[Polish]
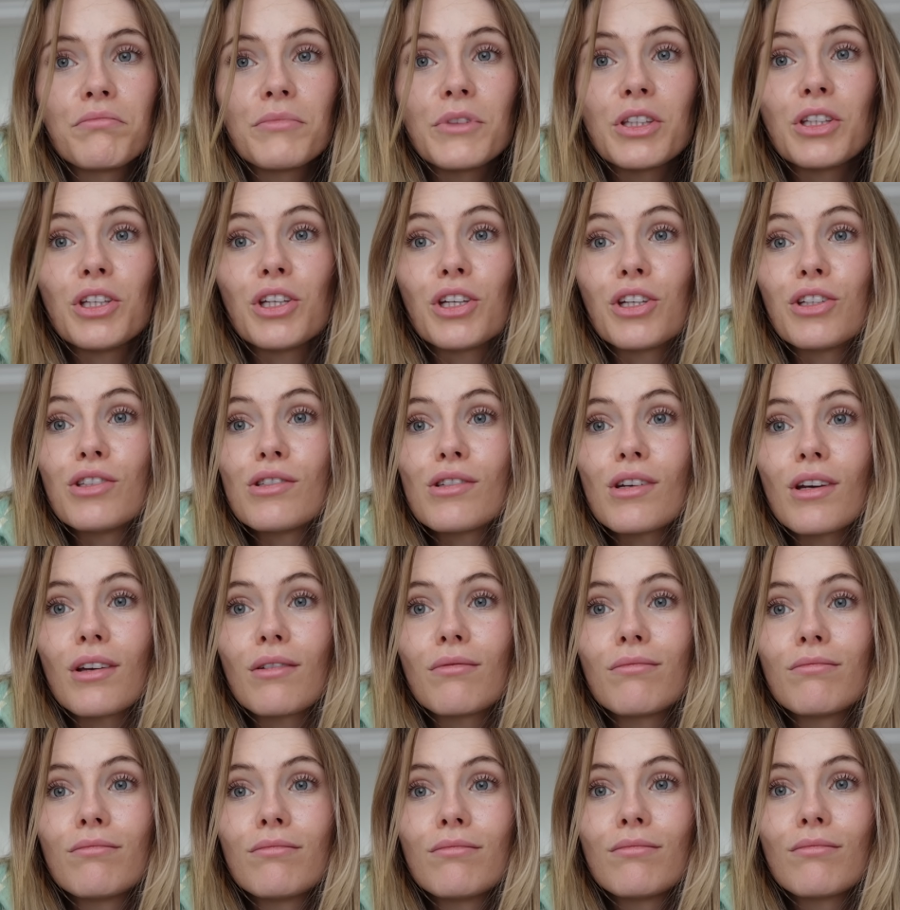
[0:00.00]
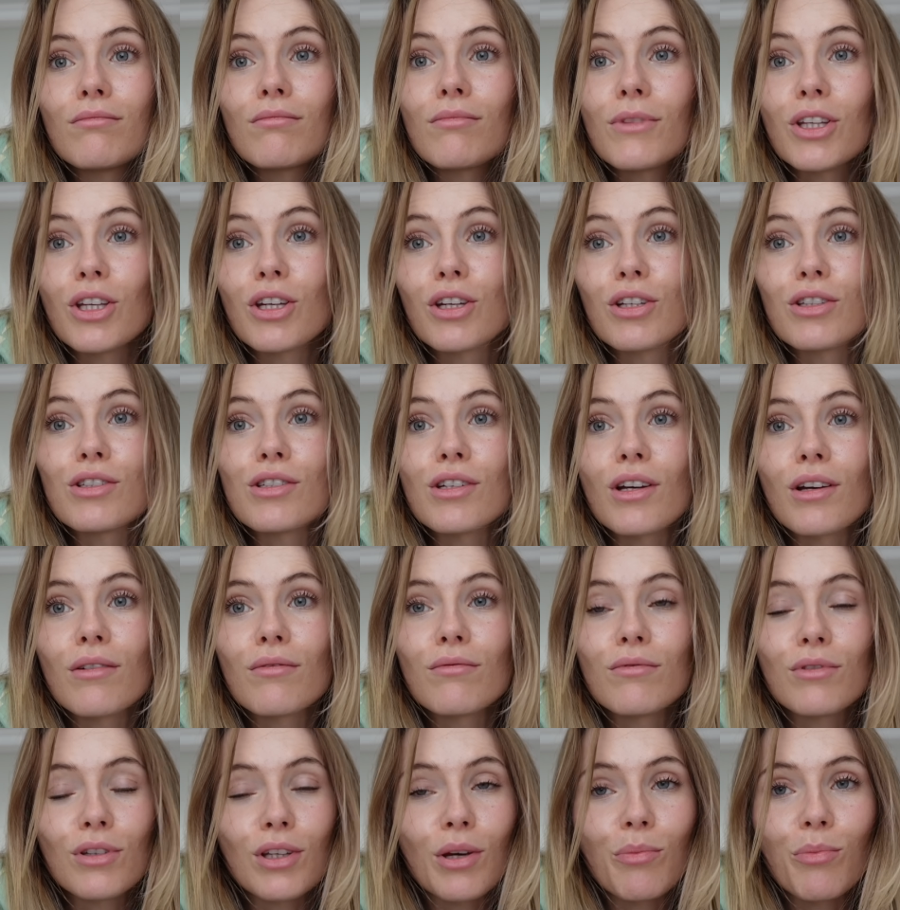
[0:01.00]
nigdzie nigdzie
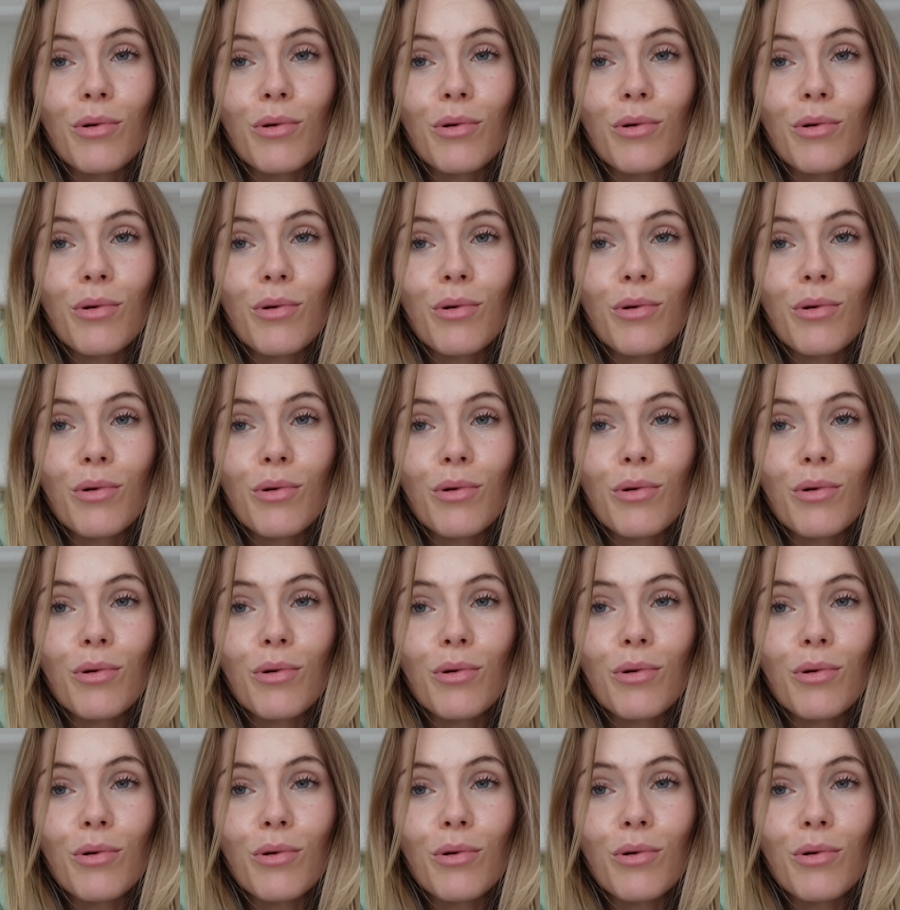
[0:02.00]
nie